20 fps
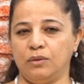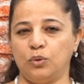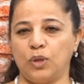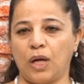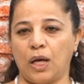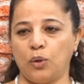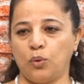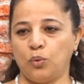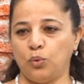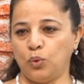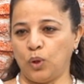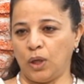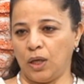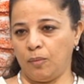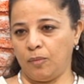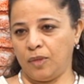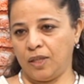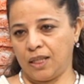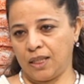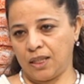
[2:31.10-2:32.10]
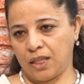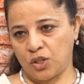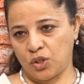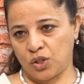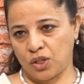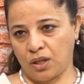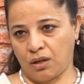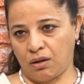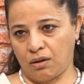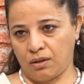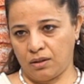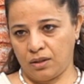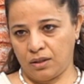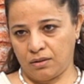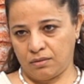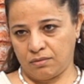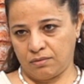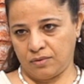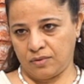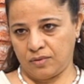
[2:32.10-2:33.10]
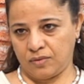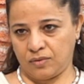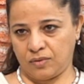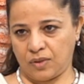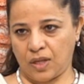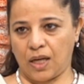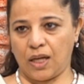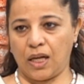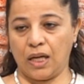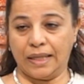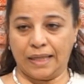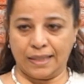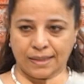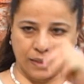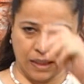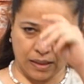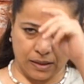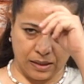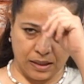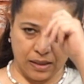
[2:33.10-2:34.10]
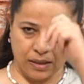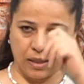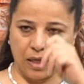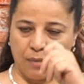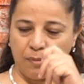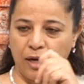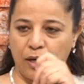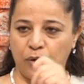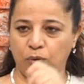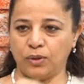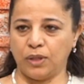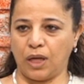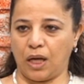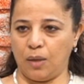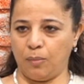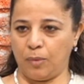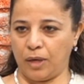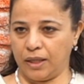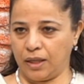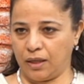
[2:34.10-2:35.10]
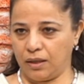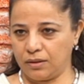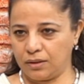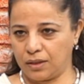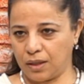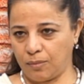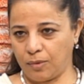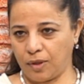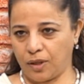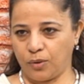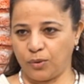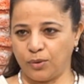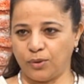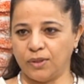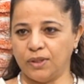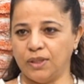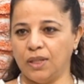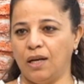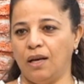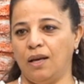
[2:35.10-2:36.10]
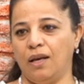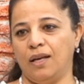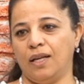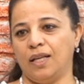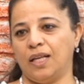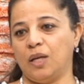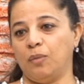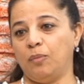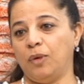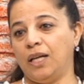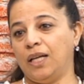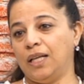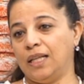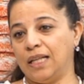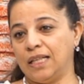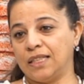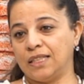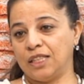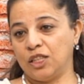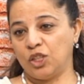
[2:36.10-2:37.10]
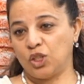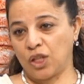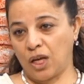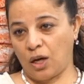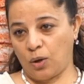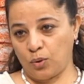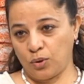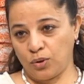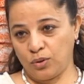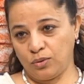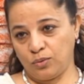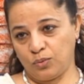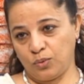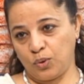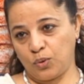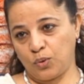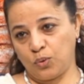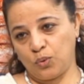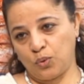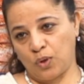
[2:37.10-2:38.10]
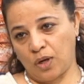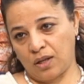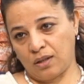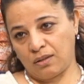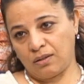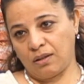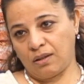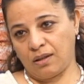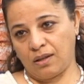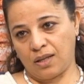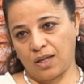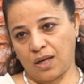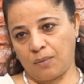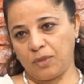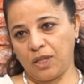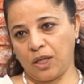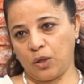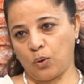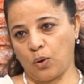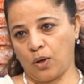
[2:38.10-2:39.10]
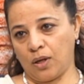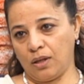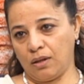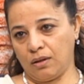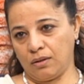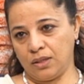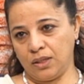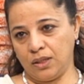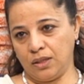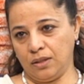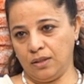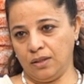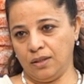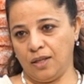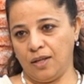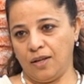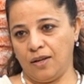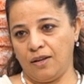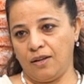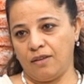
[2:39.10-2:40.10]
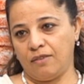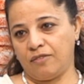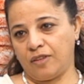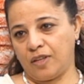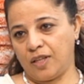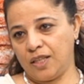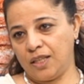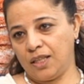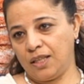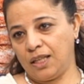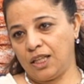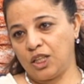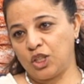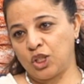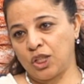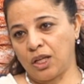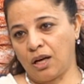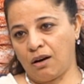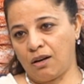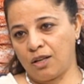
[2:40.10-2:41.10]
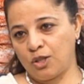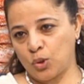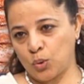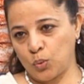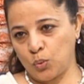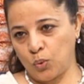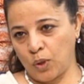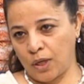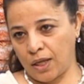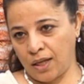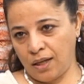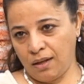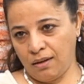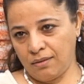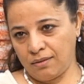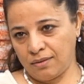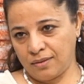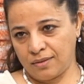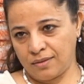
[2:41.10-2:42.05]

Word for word: ورح يكونوا حاملين هذا الشعار على الكاسكتات تبعهم على البنان تبعهم كرمال الناس تقشعهم ويكونوا أكثر عم يحكوا عن القضية فهن شعار جوال